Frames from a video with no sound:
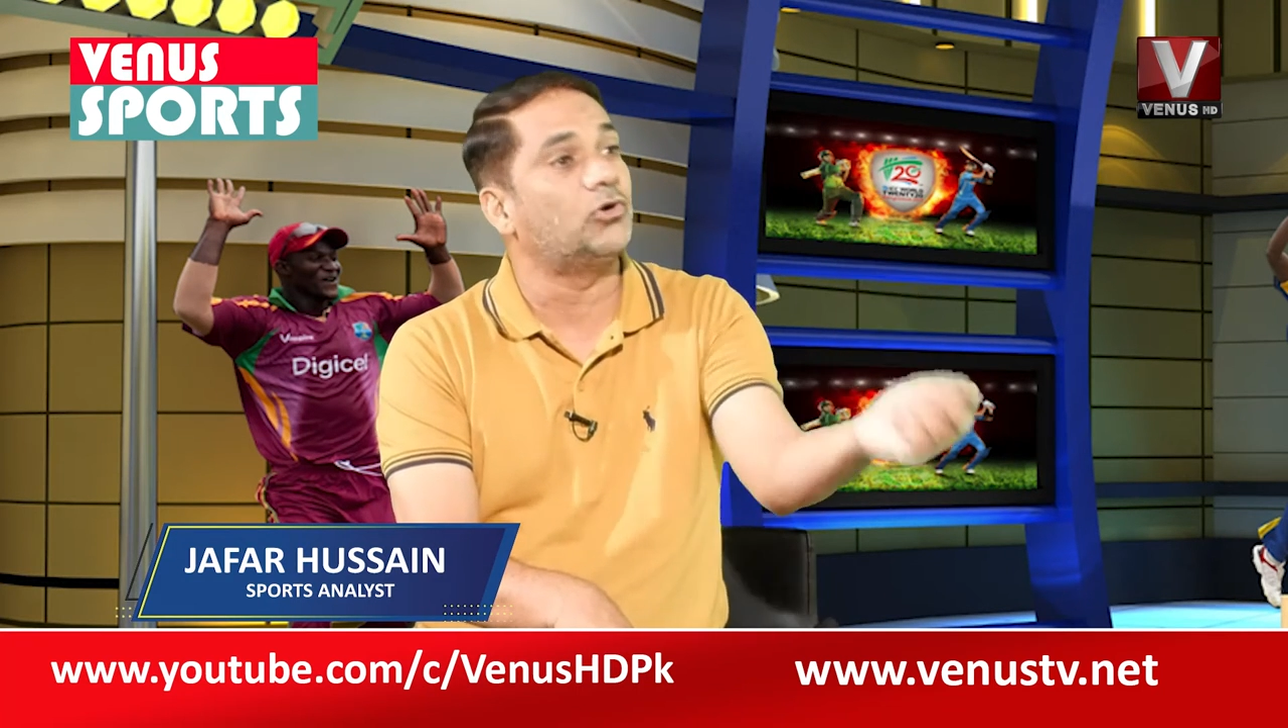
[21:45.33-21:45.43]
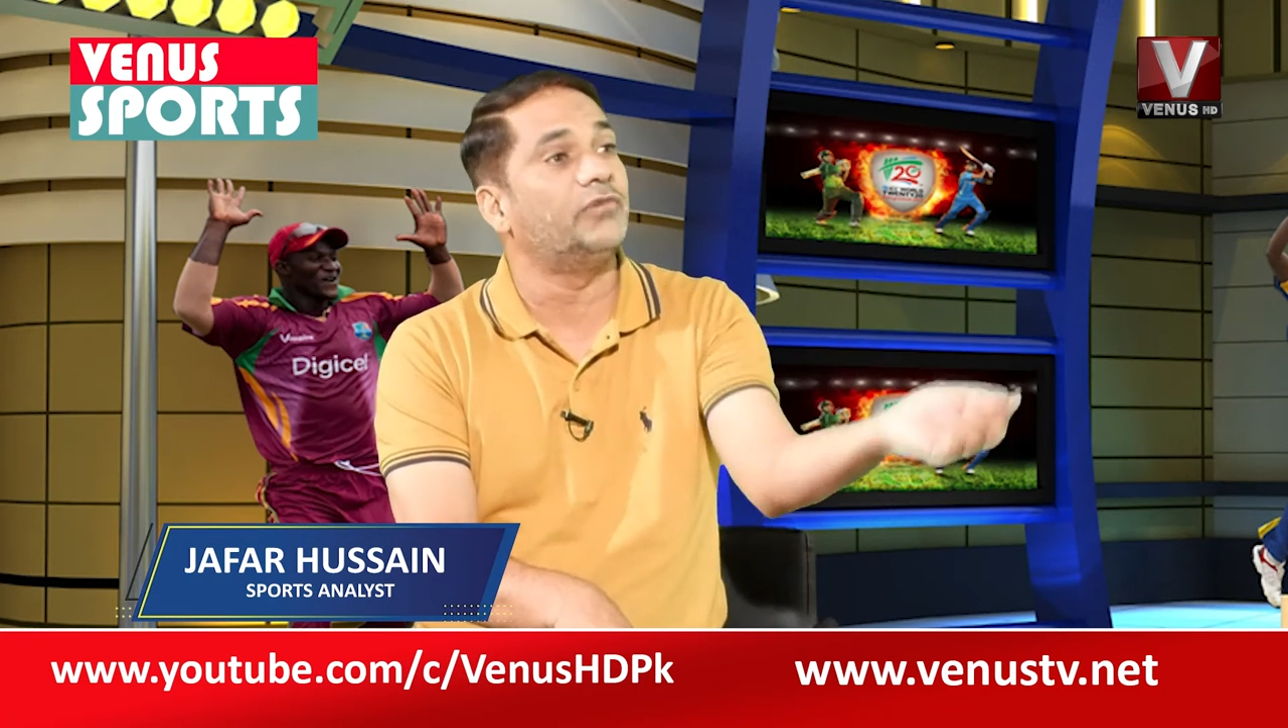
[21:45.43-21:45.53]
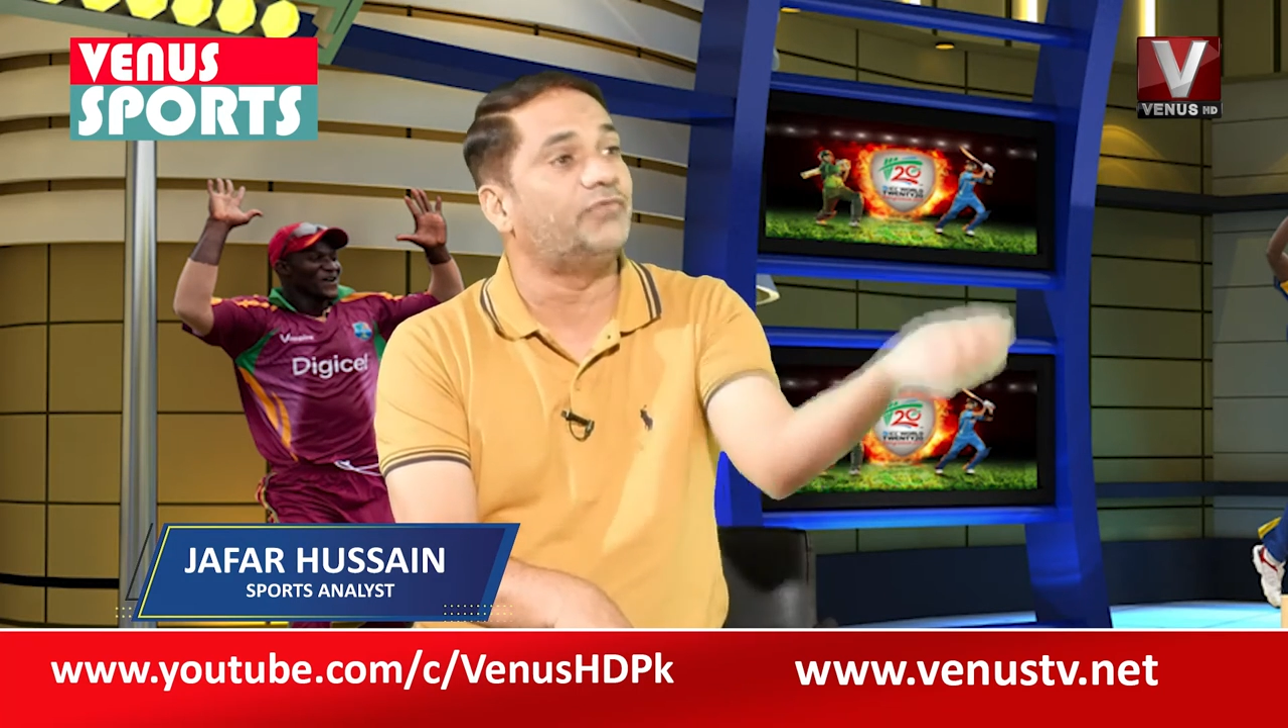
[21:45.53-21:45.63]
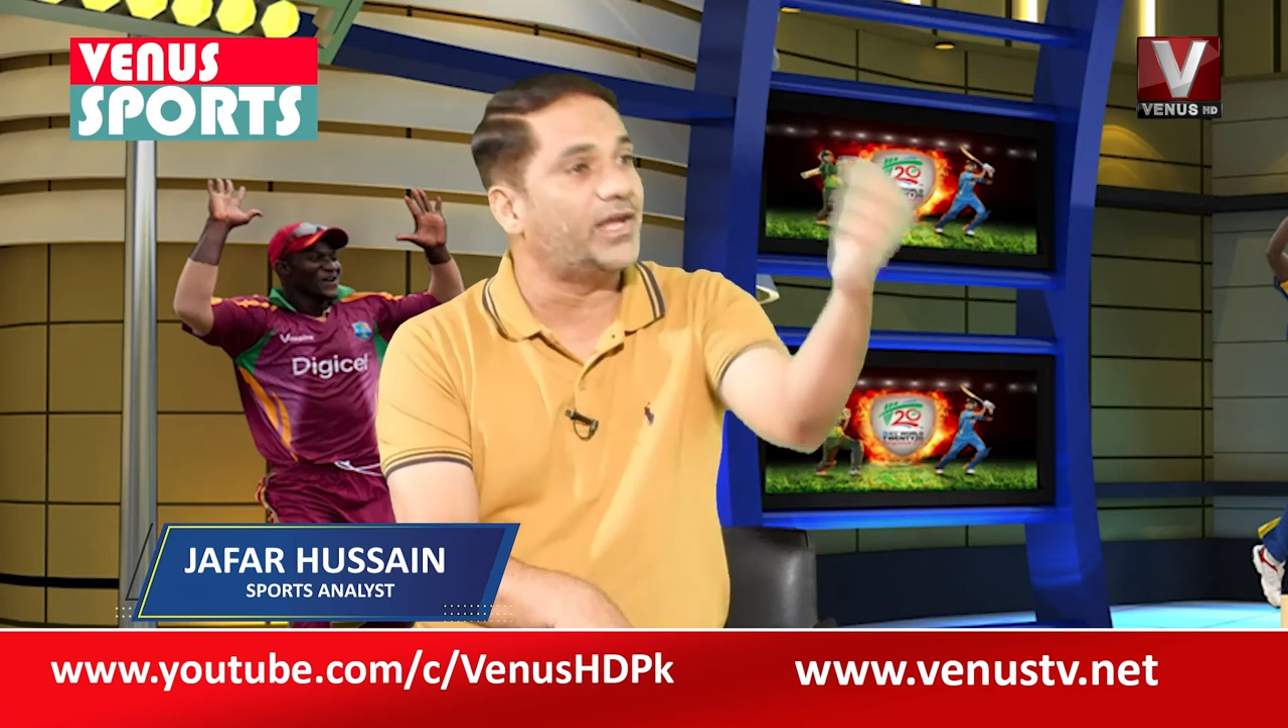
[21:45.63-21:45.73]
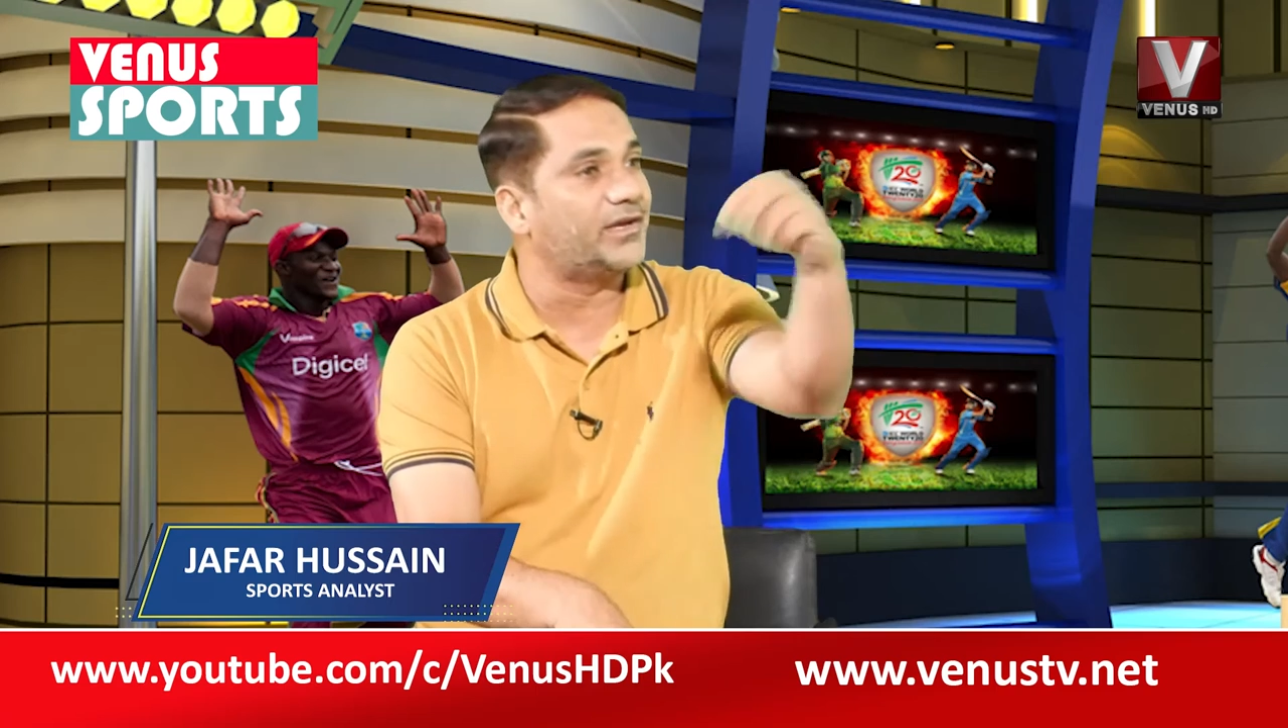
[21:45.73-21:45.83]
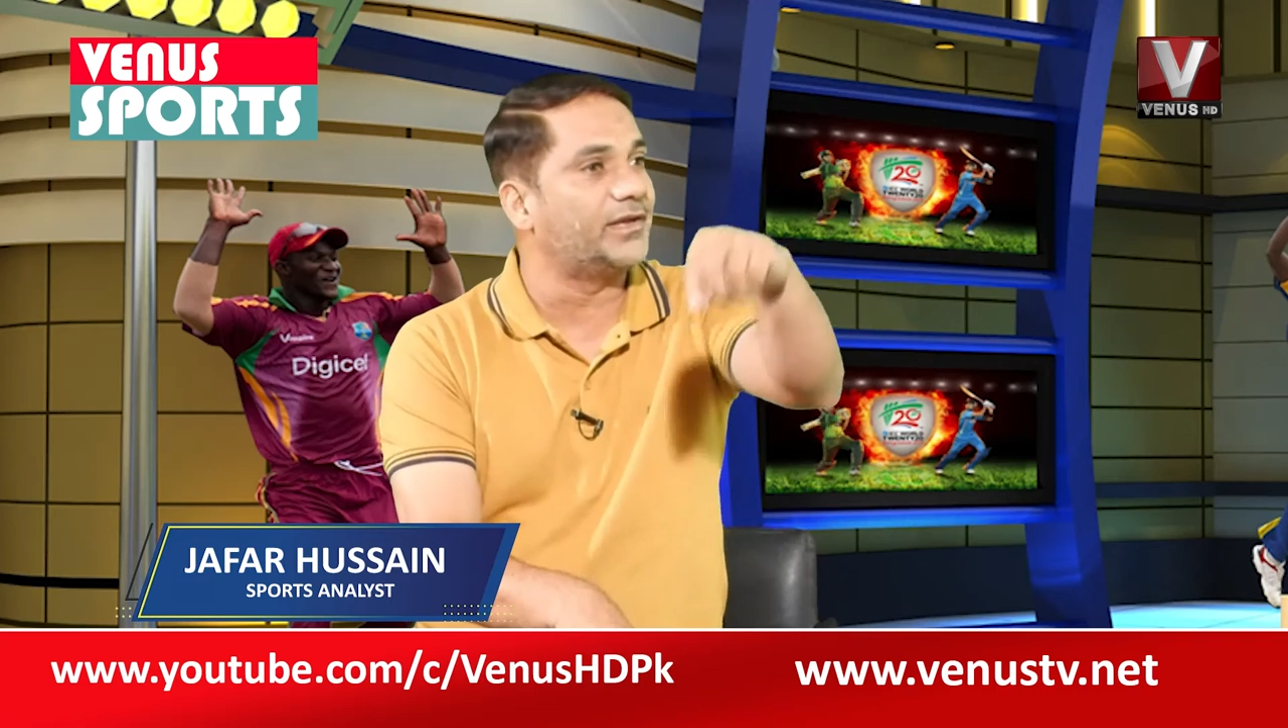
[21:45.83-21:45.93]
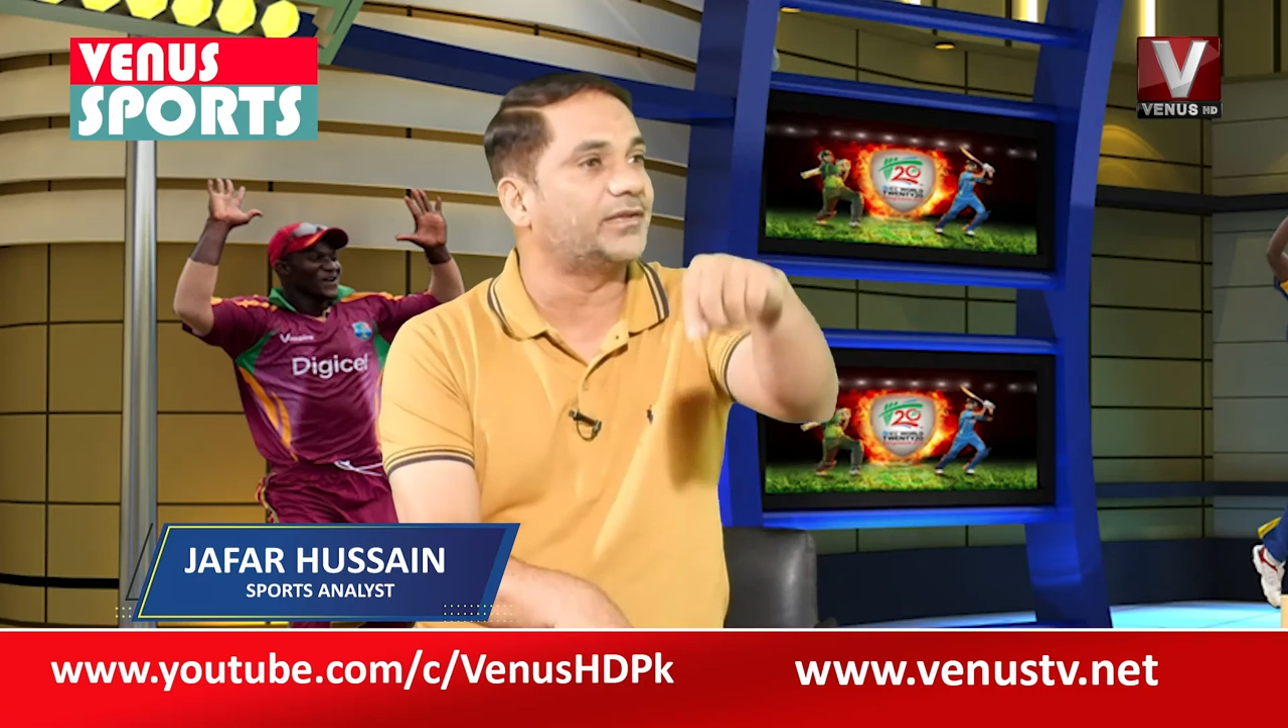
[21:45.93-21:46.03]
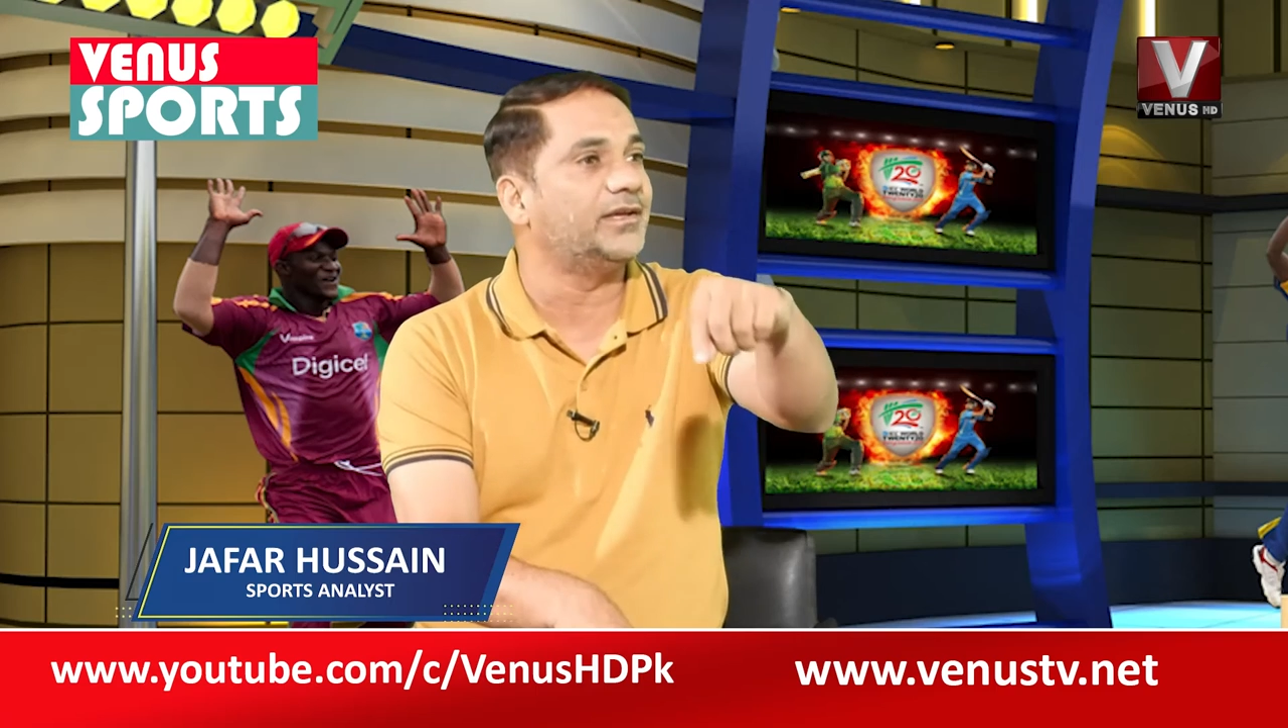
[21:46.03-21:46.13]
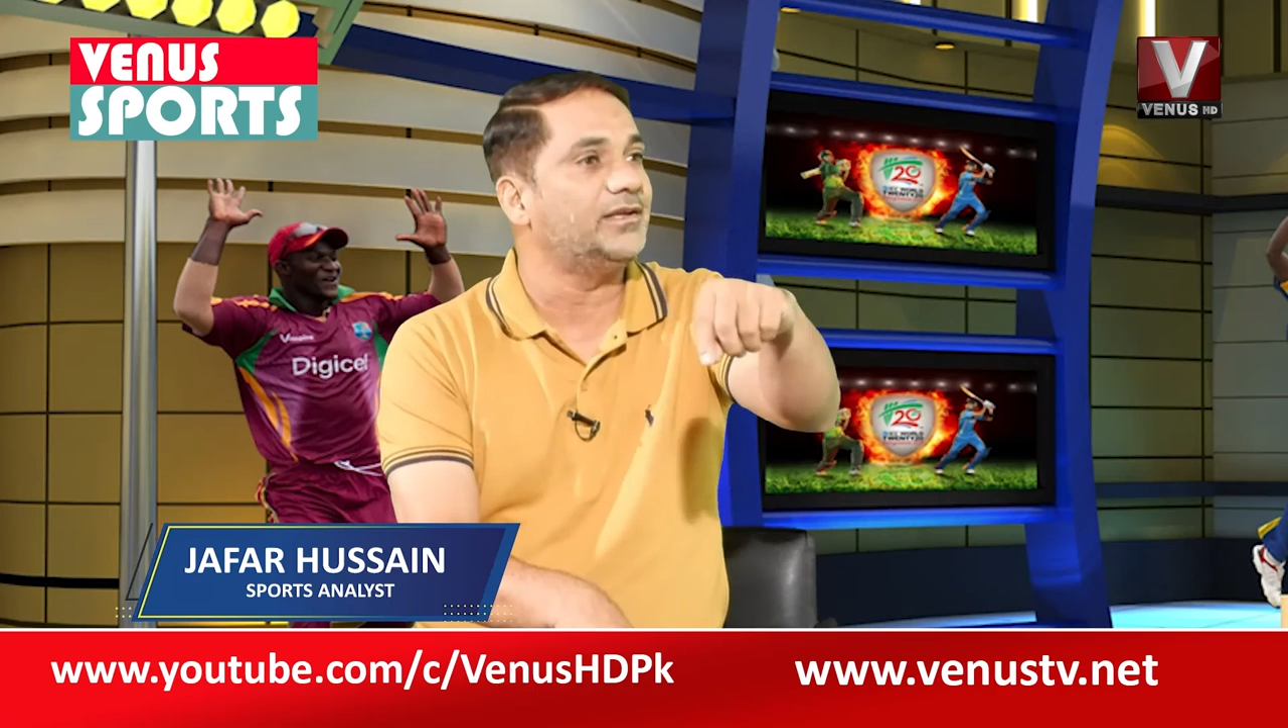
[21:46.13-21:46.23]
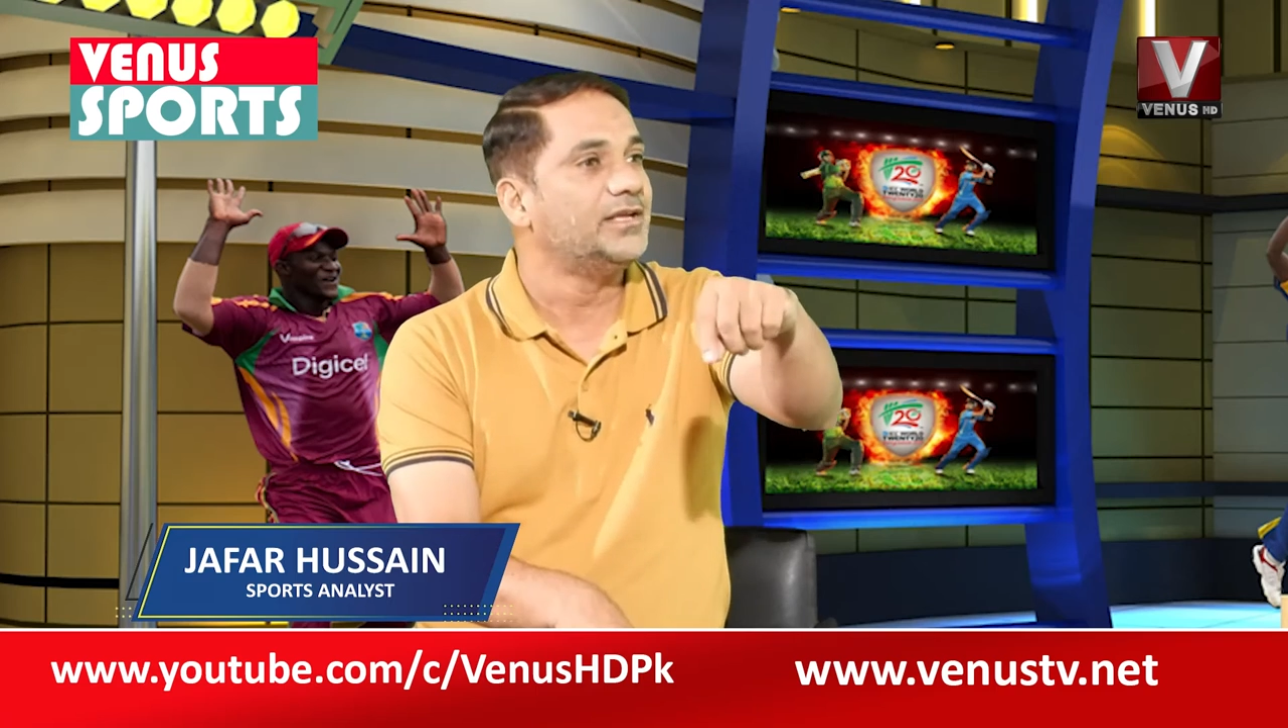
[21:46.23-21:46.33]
क्वालिफाई करके